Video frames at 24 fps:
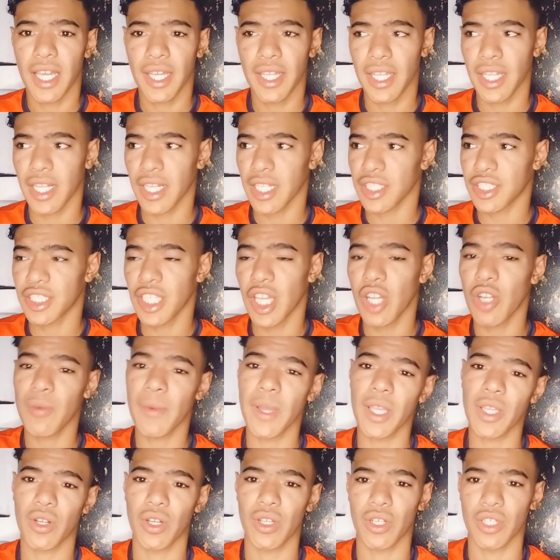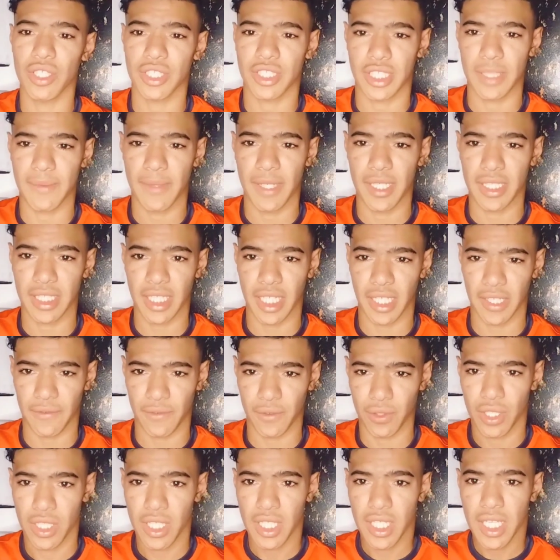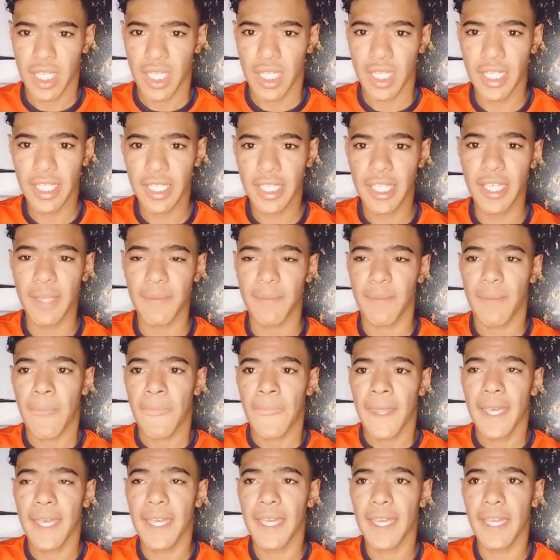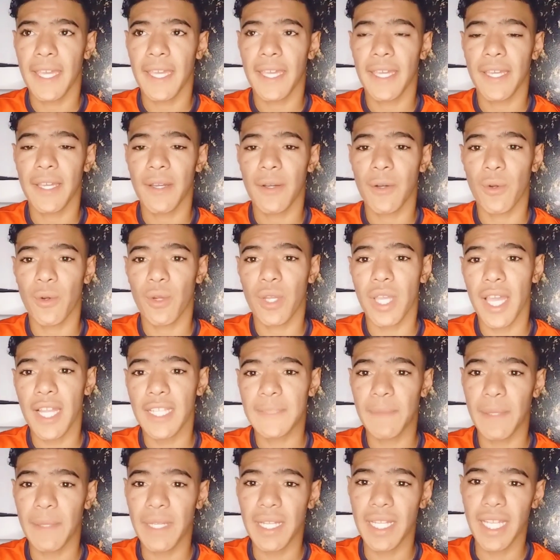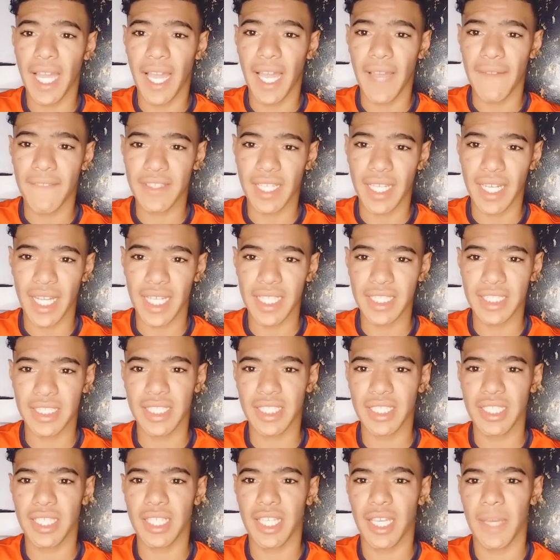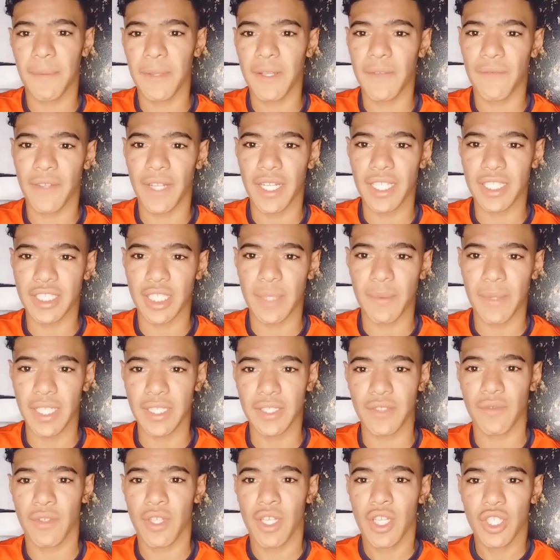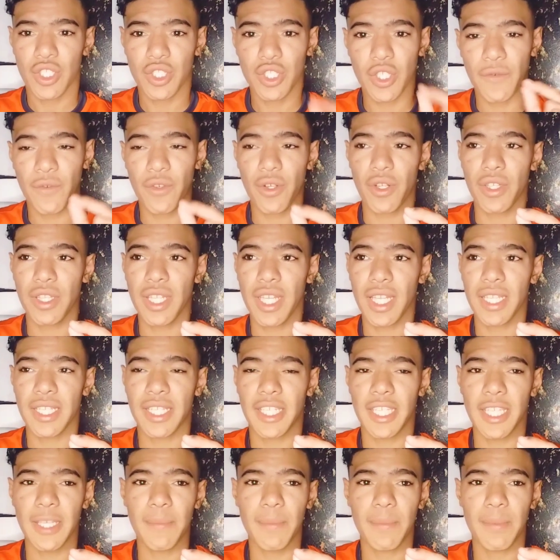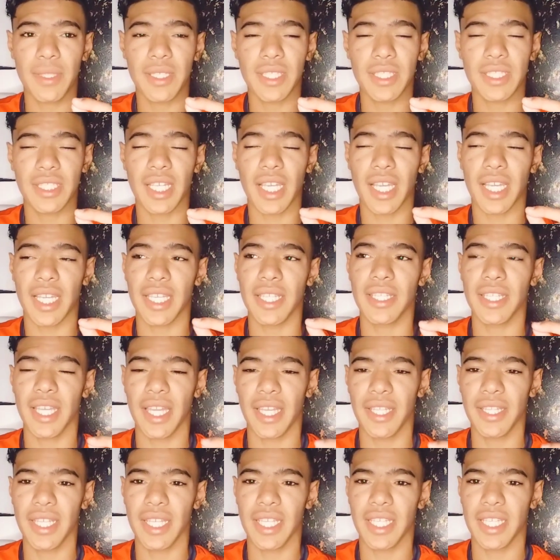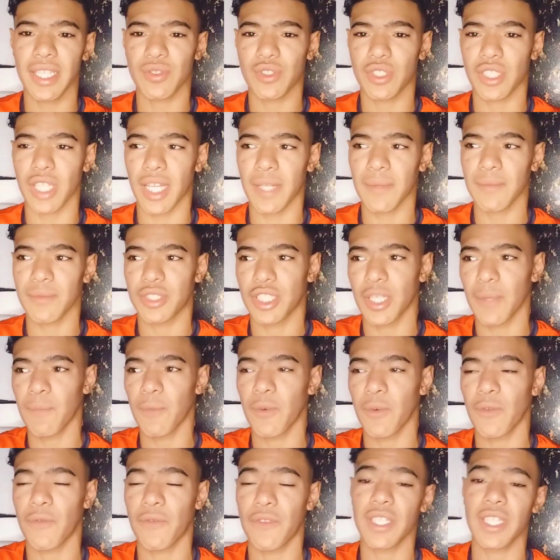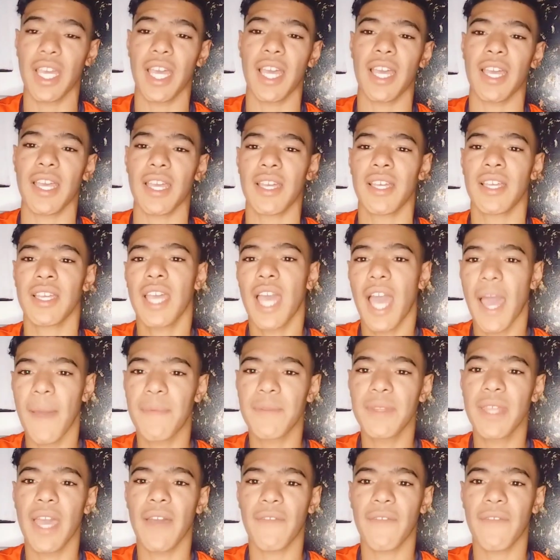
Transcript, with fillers: الرجال وما يقولوش كما تعرفوا ليكيب آه، وقالت باللي حفيظ الراجي ابن فرنسا منعشف شوفوا حنا ليكيب اذا كنا حنايا ساكن تسموا فينا ابناء